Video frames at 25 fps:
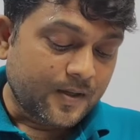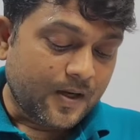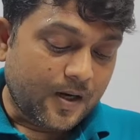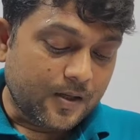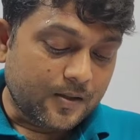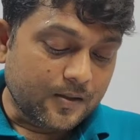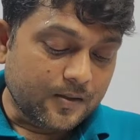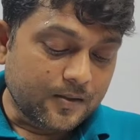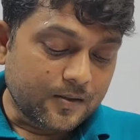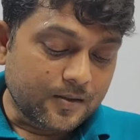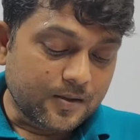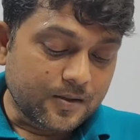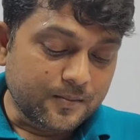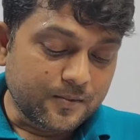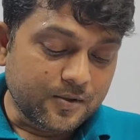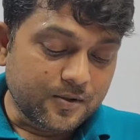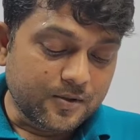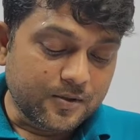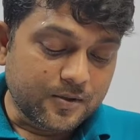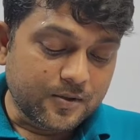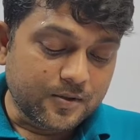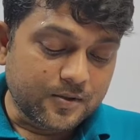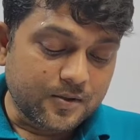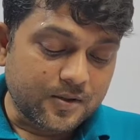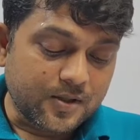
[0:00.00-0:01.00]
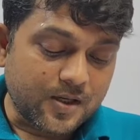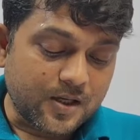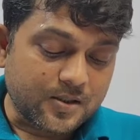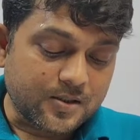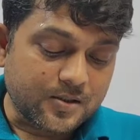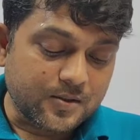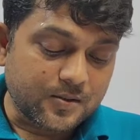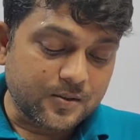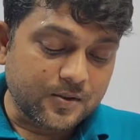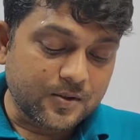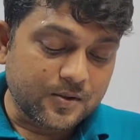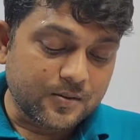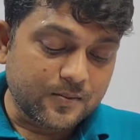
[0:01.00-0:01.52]
আঠারো নিম্নলিখিত
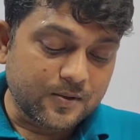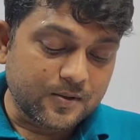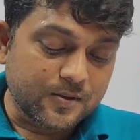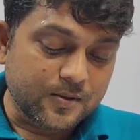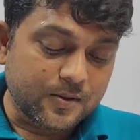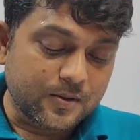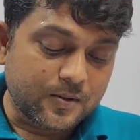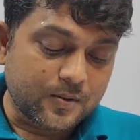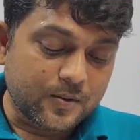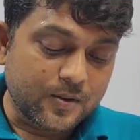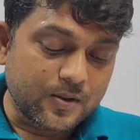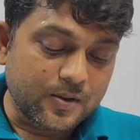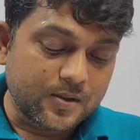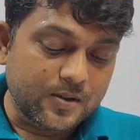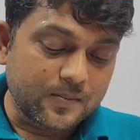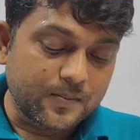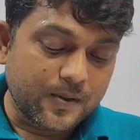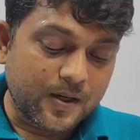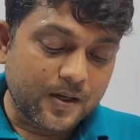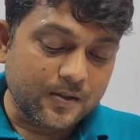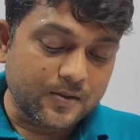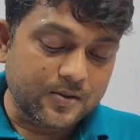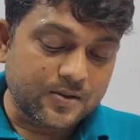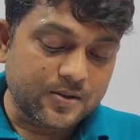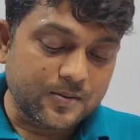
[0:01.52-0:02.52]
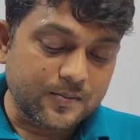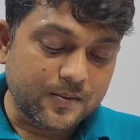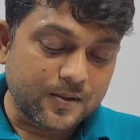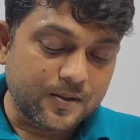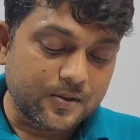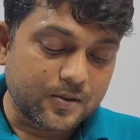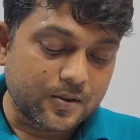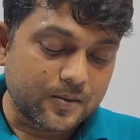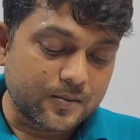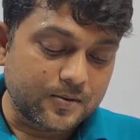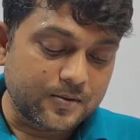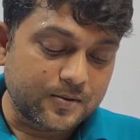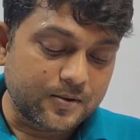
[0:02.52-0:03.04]
রাষ্ট্রগুলির মধ্যে কোনটি ভারত
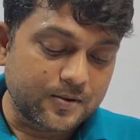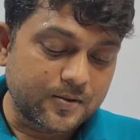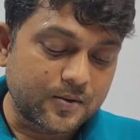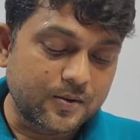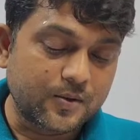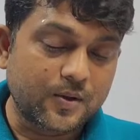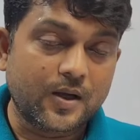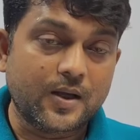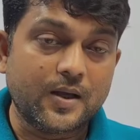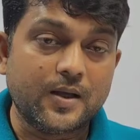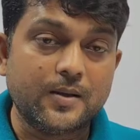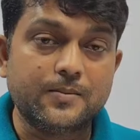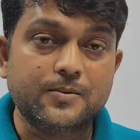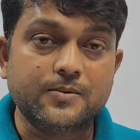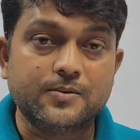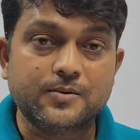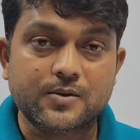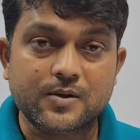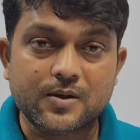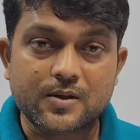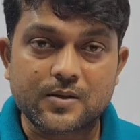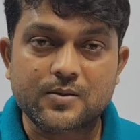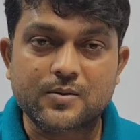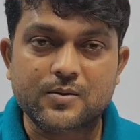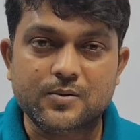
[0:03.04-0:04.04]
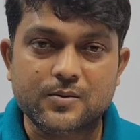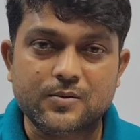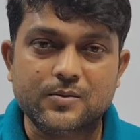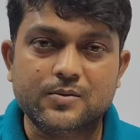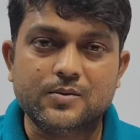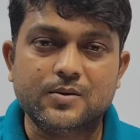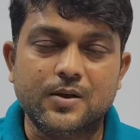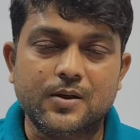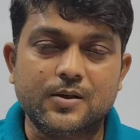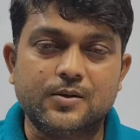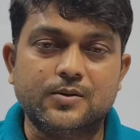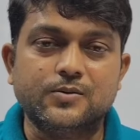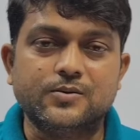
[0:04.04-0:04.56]
সীমান্ত অবস্থিত নয় এই প্রশ্নটা
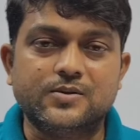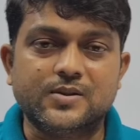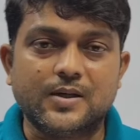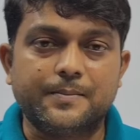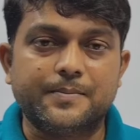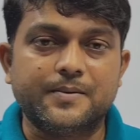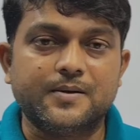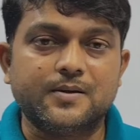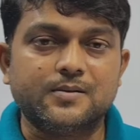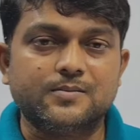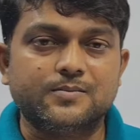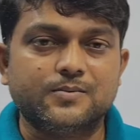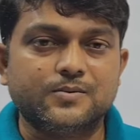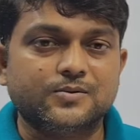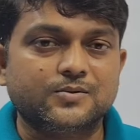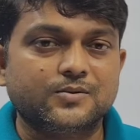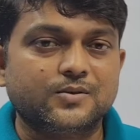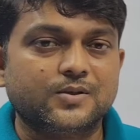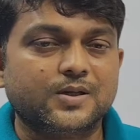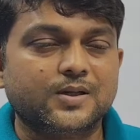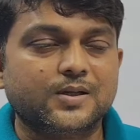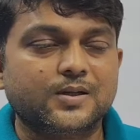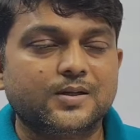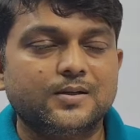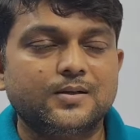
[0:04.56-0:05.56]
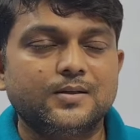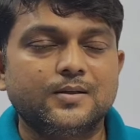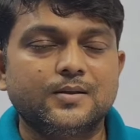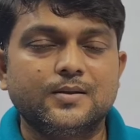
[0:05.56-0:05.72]
একটু চাপের প্রশ্নটা